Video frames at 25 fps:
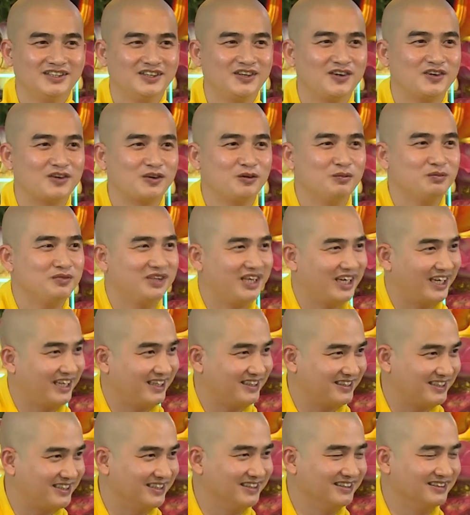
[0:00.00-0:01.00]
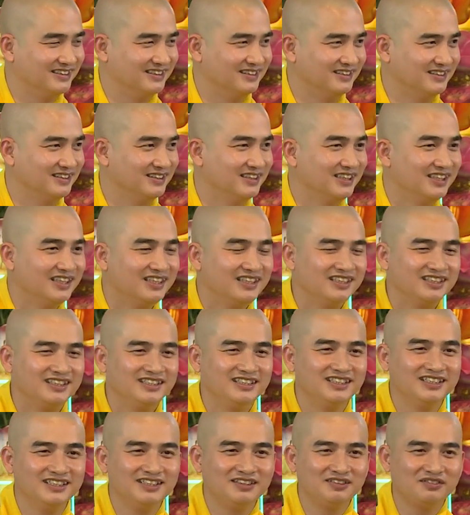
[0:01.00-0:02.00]
nó cũng dè chừng
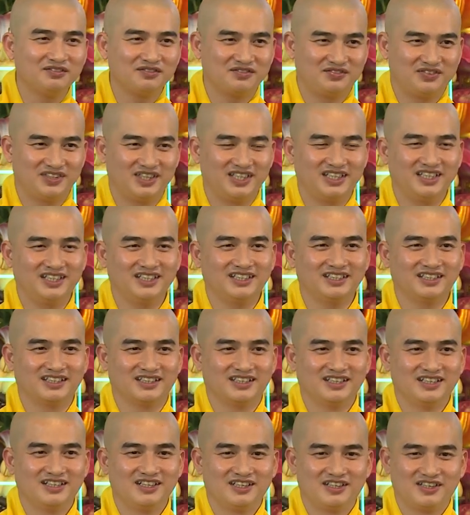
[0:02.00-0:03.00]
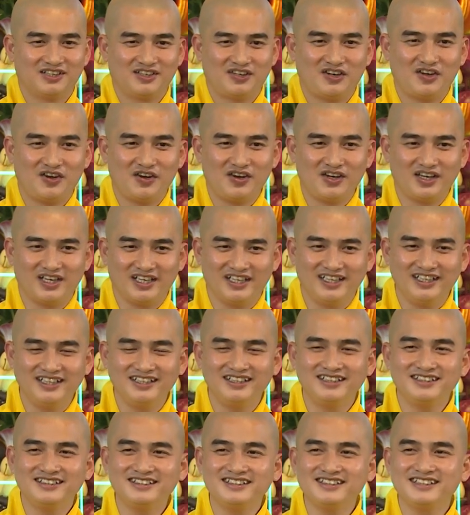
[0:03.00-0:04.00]
nhưng vì nó
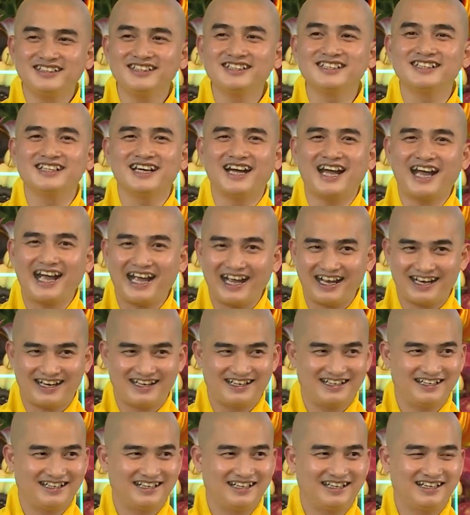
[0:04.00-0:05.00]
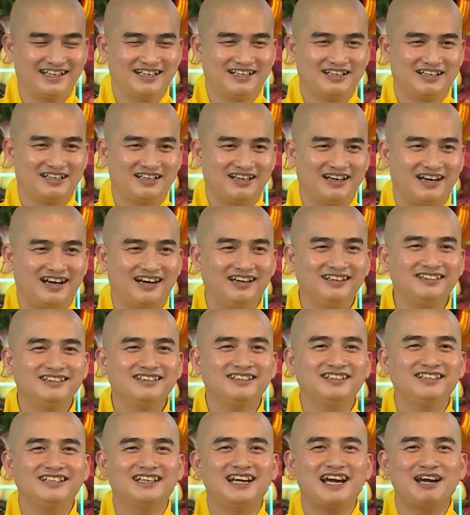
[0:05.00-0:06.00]
nghĩ đến thức ăn ở
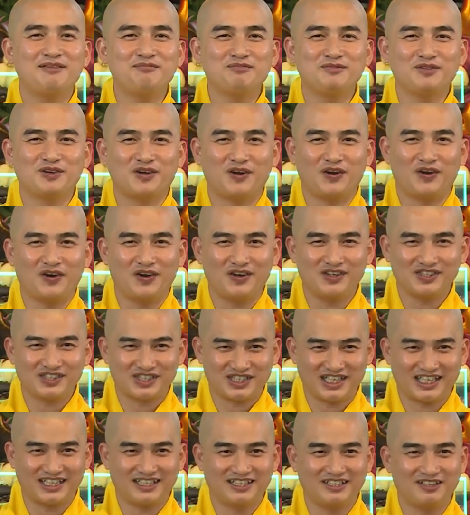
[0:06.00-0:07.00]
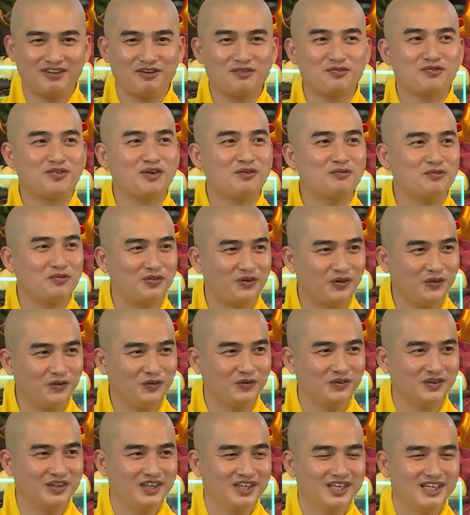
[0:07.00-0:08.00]
nơi đám cỏ xanh đó phong
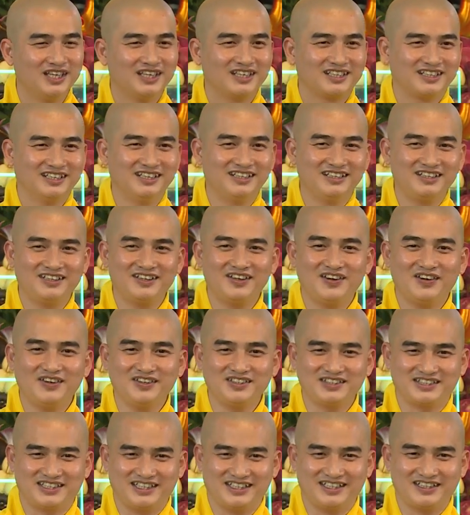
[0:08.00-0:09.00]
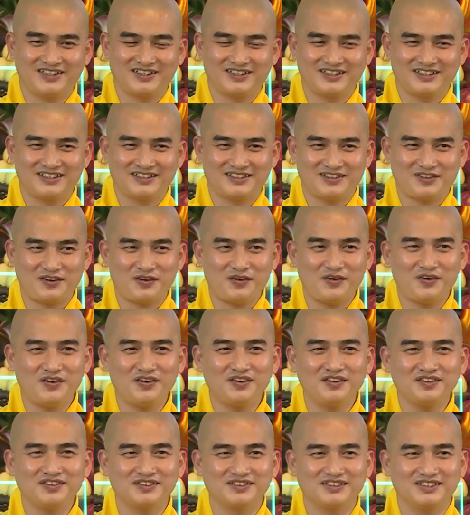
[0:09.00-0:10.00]
phú đến đó sẽ
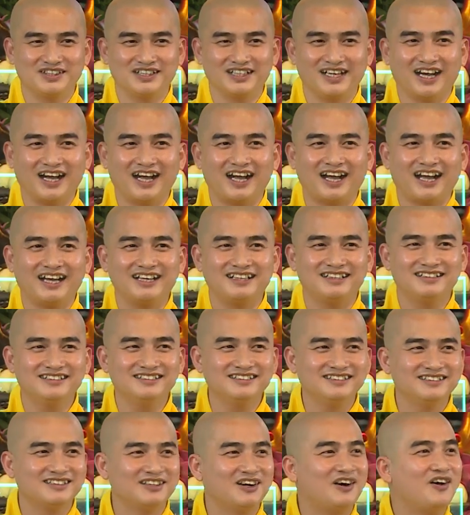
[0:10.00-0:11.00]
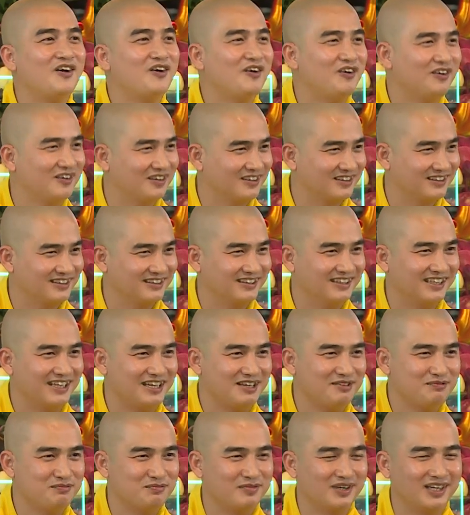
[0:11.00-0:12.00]
có những cái thứ ngon
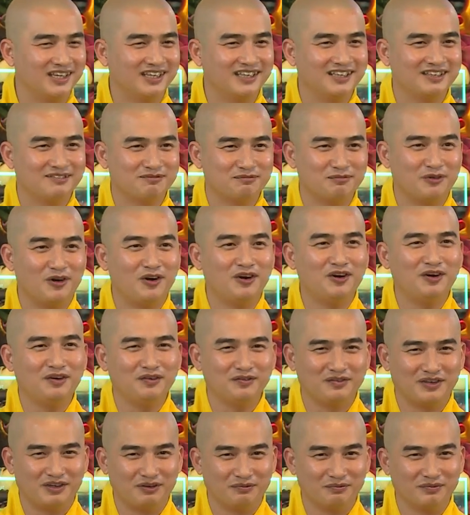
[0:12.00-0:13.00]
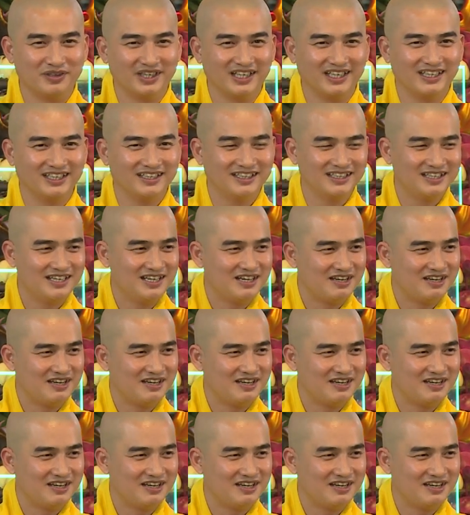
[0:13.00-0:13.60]
để mình bỏ vào miệng